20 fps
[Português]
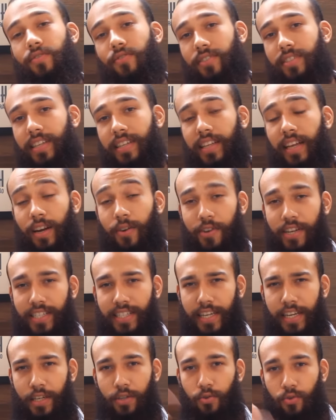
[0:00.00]
Se você ainda não é
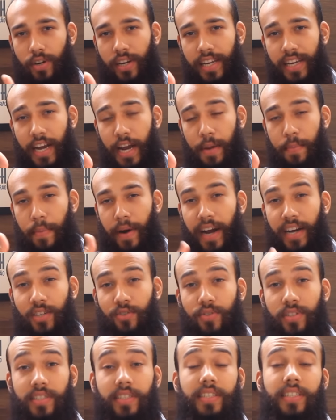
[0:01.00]
inscrito, clica aí
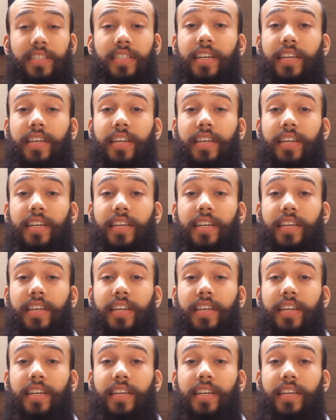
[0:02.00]
embaixo e se